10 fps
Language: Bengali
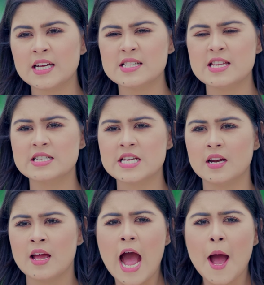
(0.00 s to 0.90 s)
দাঁড়িয়ে
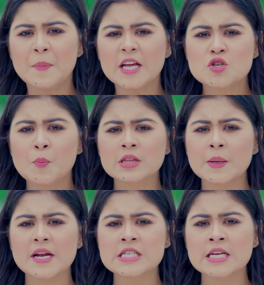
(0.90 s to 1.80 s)
দেখছেন আপনি কিছু
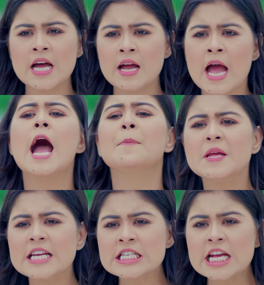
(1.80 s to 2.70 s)
বলতে পারছেন না
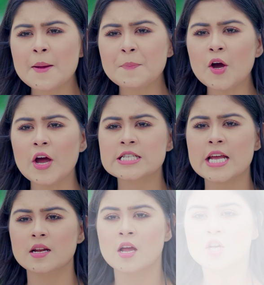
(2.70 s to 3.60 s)
আপনি কিসের এমপি হয়েছেন